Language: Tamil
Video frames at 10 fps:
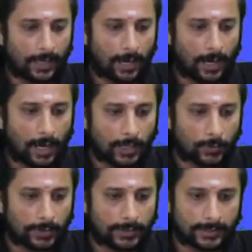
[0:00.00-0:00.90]
ஆர்
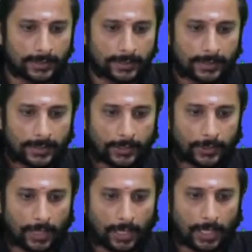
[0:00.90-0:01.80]
ஒன்று என்னோட
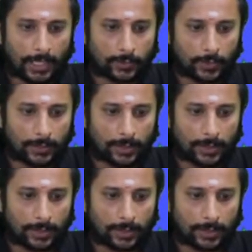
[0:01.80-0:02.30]
ஆர் ஒன்